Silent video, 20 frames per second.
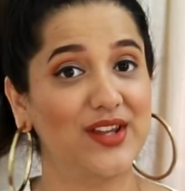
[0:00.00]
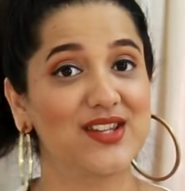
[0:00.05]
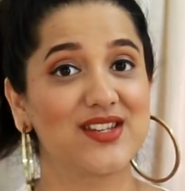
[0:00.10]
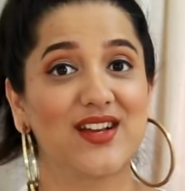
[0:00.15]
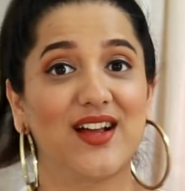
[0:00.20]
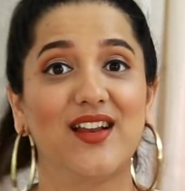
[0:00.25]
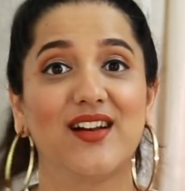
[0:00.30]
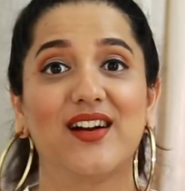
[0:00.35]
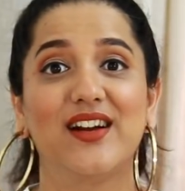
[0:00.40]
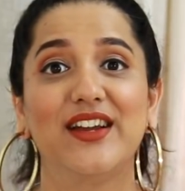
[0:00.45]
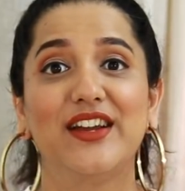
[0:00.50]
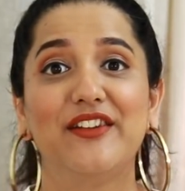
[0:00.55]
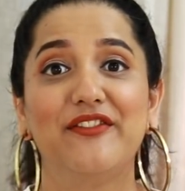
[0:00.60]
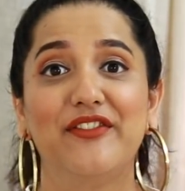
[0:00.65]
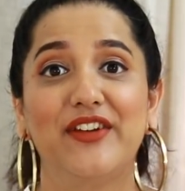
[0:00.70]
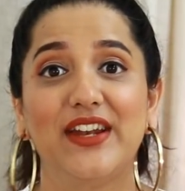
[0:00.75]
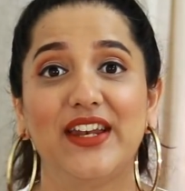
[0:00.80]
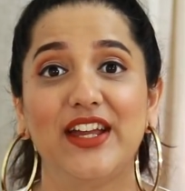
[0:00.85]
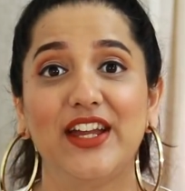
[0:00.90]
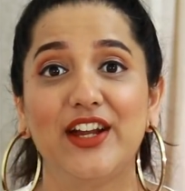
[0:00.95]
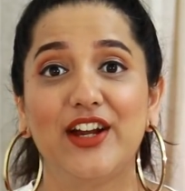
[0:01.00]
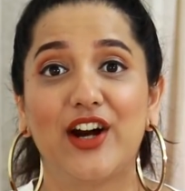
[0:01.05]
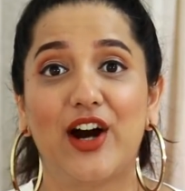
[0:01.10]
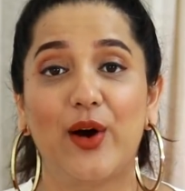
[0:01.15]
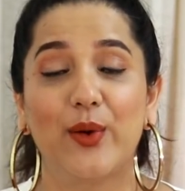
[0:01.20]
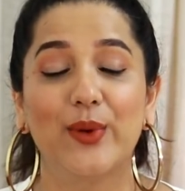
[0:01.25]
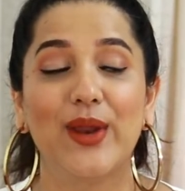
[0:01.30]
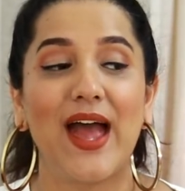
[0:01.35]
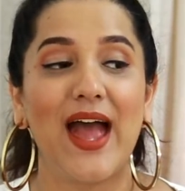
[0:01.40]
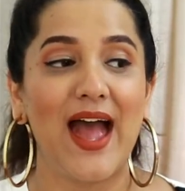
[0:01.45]
अच्छा लगा ये वेडिंग
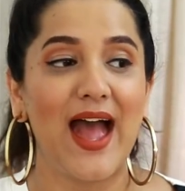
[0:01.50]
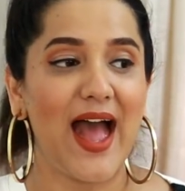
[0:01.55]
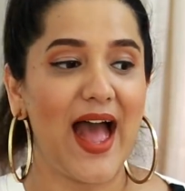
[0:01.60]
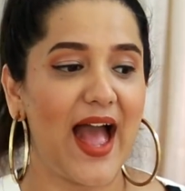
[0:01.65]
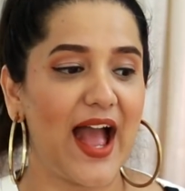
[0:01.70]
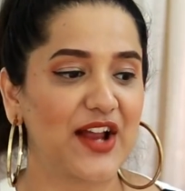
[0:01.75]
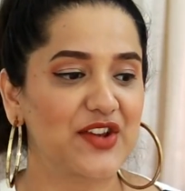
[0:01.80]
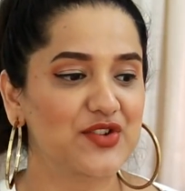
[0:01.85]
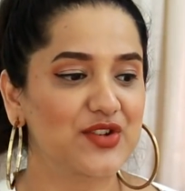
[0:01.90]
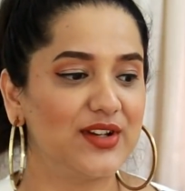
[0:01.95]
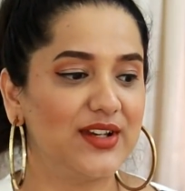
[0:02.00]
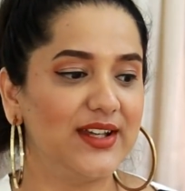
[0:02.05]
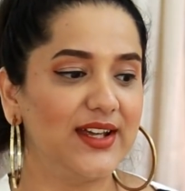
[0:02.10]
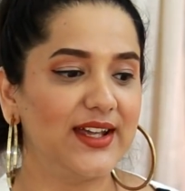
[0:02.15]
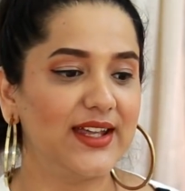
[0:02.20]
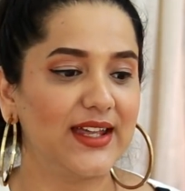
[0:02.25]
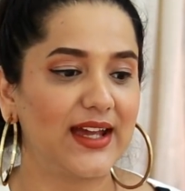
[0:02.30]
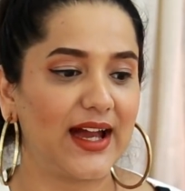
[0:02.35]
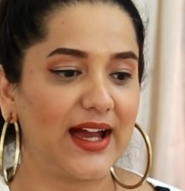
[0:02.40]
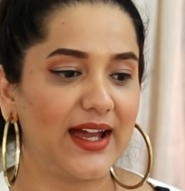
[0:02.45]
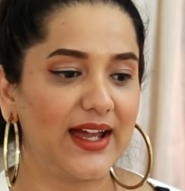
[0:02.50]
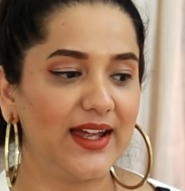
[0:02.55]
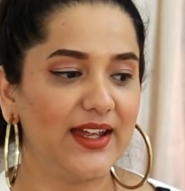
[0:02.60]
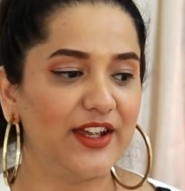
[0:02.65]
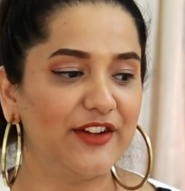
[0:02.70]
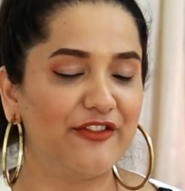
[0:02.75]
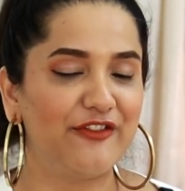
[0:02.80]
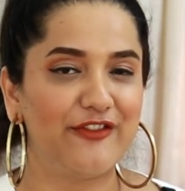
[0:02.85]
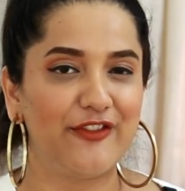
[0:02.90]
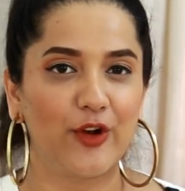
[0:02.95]
गाउन एक्चुअली ये क्या है
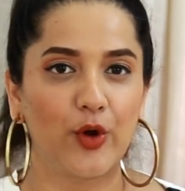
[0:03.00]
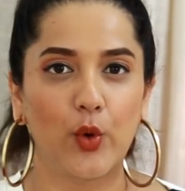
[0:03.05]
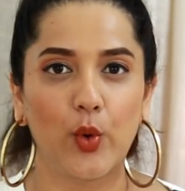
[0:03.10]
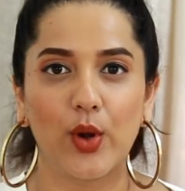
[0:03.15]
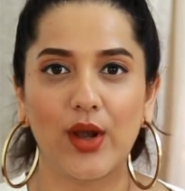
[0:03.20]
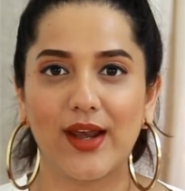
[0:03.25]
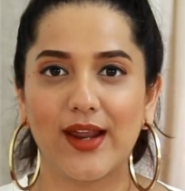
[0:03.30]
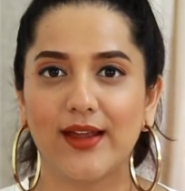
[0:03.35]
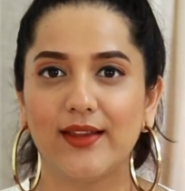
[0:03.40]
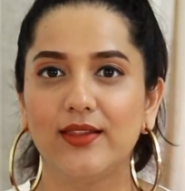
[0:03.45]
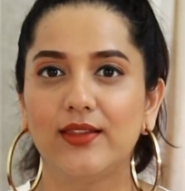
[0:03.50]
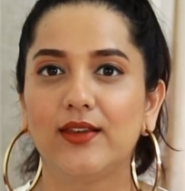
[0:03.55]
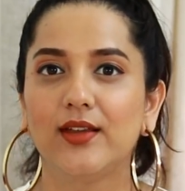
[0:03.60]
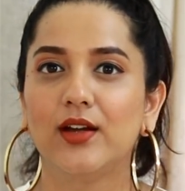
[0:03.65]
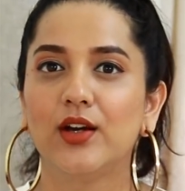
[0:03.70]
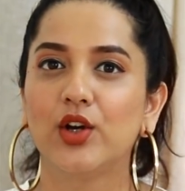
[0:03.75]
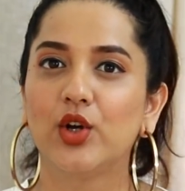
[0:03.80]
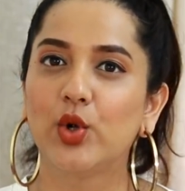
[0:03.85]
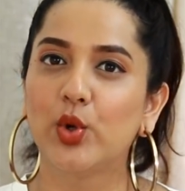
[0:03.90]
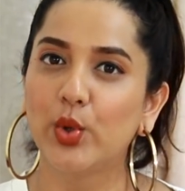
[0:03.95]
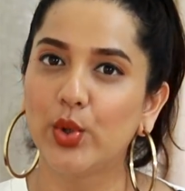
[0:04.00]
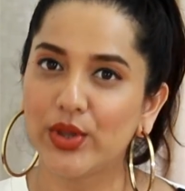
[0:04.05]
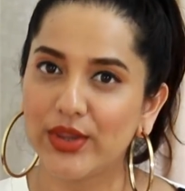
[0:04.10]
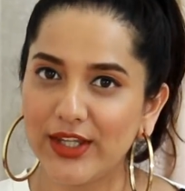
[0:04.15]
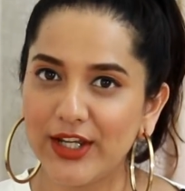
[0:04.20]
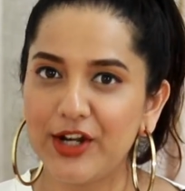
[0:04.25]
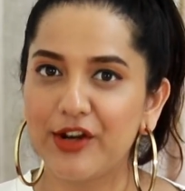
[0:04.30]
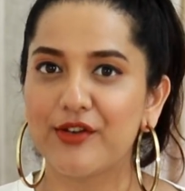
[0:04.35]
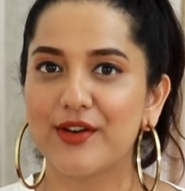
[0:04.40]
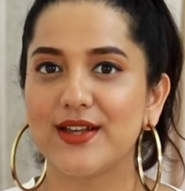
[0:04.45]
ये फ्लोर लेंथ
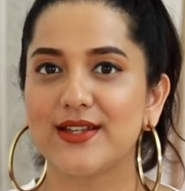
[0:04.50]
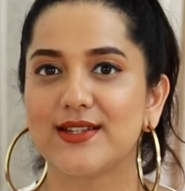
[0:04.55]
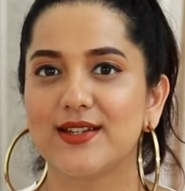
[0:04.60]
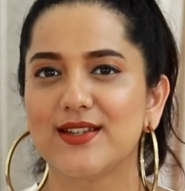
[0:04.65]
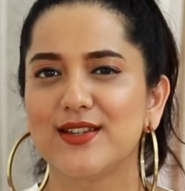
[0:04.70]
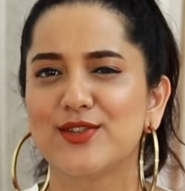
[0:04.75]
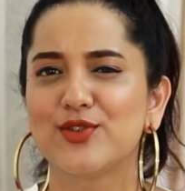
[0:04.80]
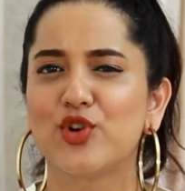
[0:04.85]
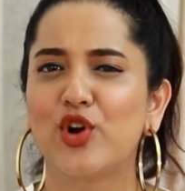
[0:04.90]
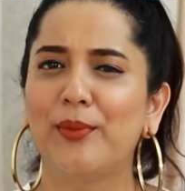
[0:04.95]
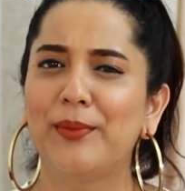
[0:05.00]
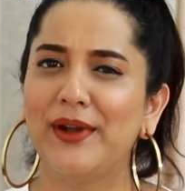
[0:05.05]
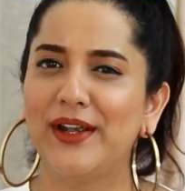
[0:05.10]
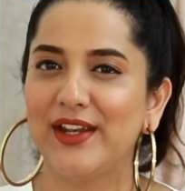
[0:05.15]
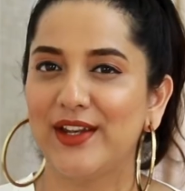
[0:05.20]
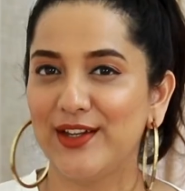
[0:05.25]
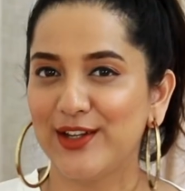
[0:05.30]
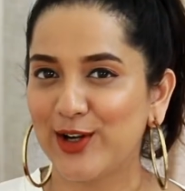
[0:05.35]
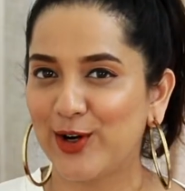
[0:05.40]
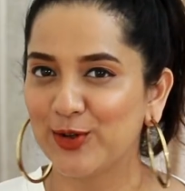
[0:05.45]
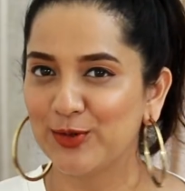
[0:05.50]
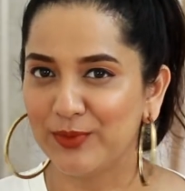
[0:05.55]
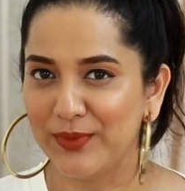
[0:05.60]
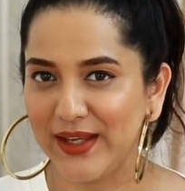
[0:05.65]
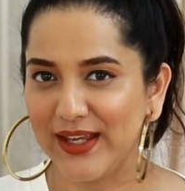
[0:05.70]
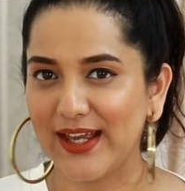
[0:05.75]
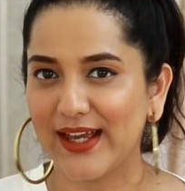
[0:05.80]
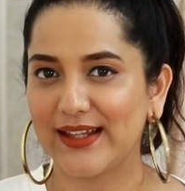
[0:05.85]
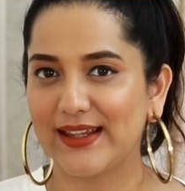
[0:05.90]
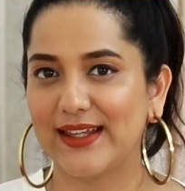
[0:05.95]
कुर्ती ड्रेस है जिसको हम इंडियन गाउन
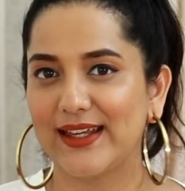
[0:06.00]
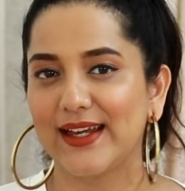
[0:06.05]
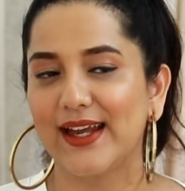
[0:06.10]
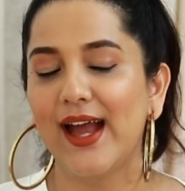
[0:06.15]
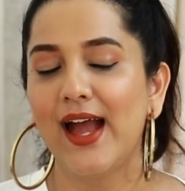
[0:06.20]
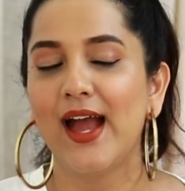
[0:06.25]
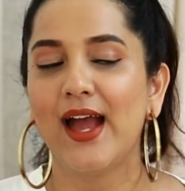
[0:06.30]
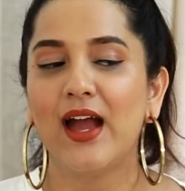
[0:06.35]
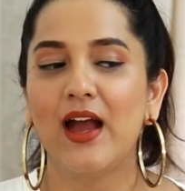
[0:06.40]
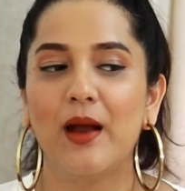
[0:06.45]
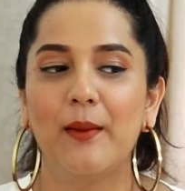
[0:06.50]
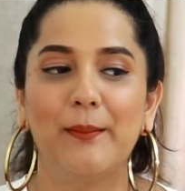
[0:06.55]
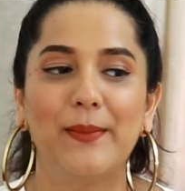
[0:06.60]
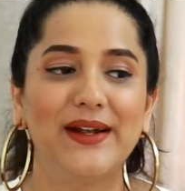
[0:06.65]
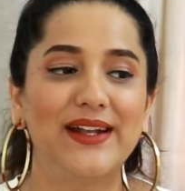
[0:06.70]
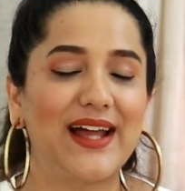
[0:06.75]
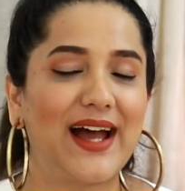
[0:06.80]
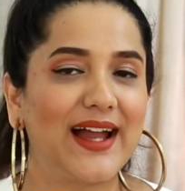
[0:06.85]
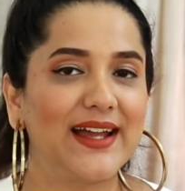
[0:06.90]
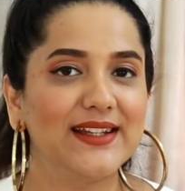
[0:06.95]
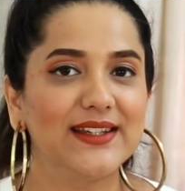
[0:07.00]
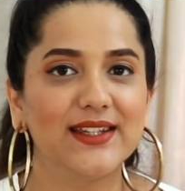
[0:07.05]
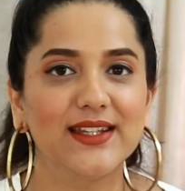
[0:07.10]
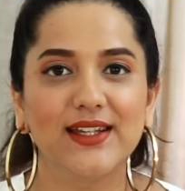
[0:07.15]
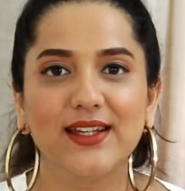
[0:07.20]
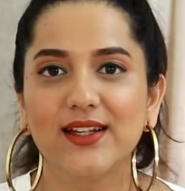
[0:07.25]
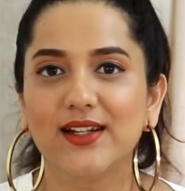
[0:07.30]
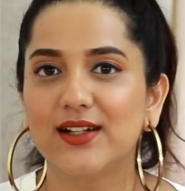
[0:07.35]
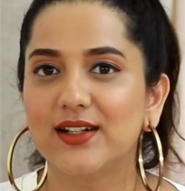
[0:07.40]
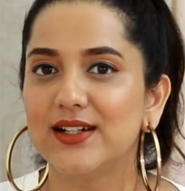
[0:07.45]
भी कहते हैं बट आई
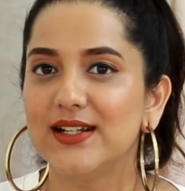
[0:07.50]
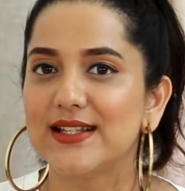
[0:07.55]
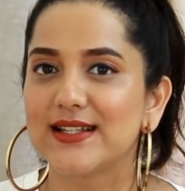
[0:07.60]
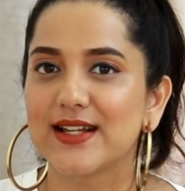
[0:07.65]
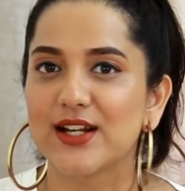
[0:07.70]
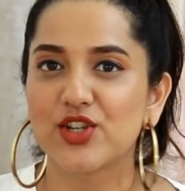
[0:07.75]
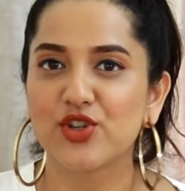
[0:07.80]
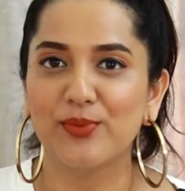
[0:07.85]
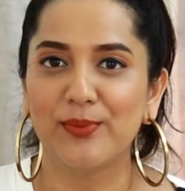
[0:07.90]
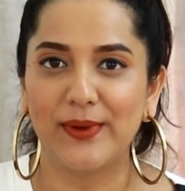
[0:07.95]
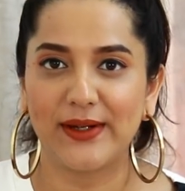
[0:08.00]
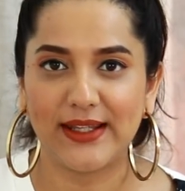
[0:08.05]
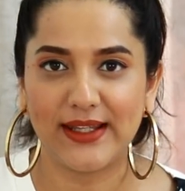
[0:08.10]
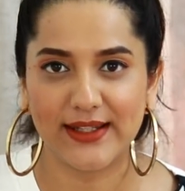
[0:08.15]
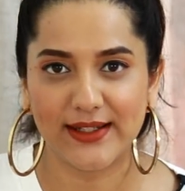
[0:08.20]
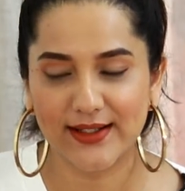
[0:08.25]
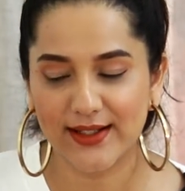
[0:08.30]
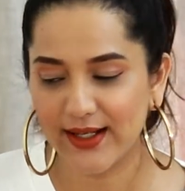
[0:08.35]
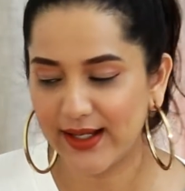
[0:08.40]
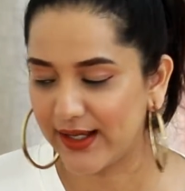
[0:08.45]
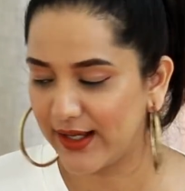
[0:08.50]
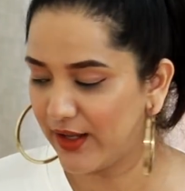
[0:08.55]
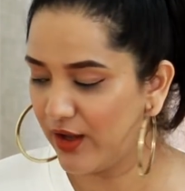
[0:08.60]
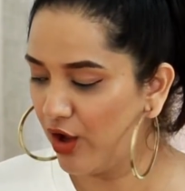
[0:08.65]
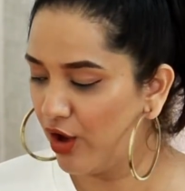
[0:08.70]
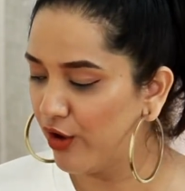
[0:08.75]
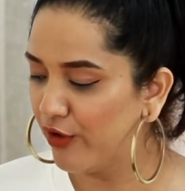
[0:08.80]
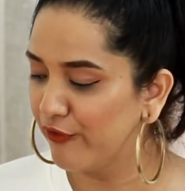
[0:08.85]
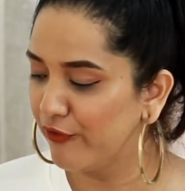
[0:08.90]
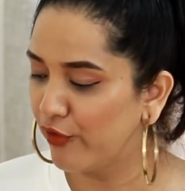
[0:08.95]
थिंक इसका जो मटेरियल है
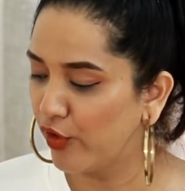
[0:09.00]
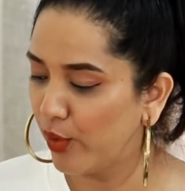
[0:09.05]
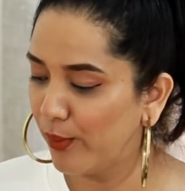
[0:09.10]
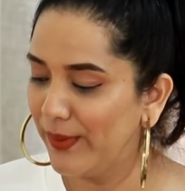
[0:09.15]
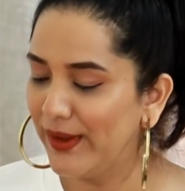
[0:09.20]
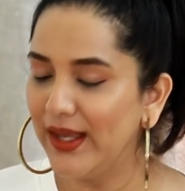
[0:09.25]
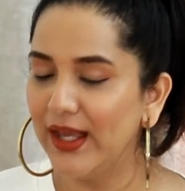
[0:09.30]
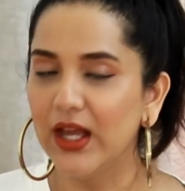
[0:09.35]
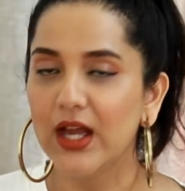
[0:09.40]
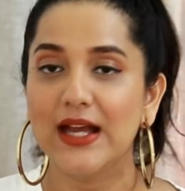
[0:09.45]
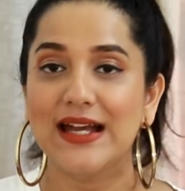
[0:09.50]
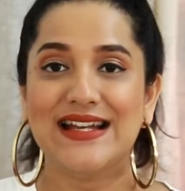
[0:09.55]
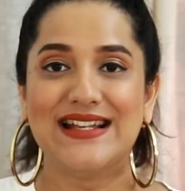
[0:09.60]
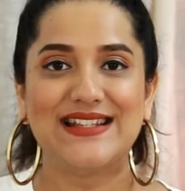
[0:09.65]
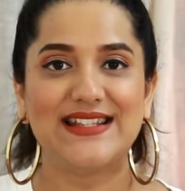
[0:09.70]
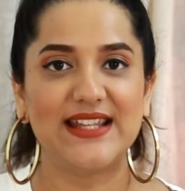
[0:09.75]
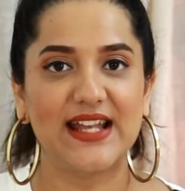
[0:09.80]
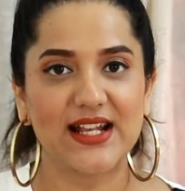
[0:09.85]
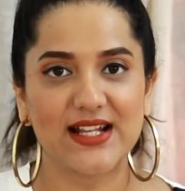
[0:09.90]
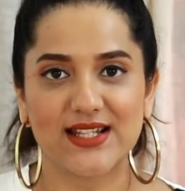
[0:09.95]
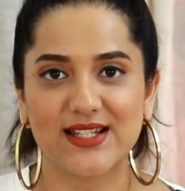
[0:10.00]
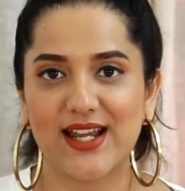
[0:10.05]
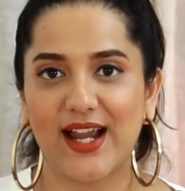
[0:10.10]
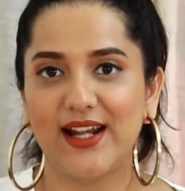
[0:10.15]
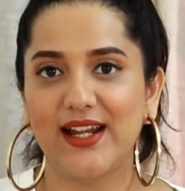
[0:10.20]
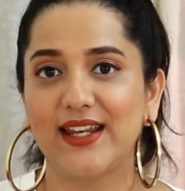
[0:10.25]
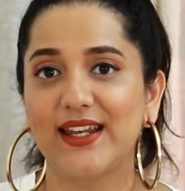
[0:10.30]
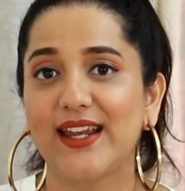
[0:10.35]
वो भी सिक्स नाइन्टी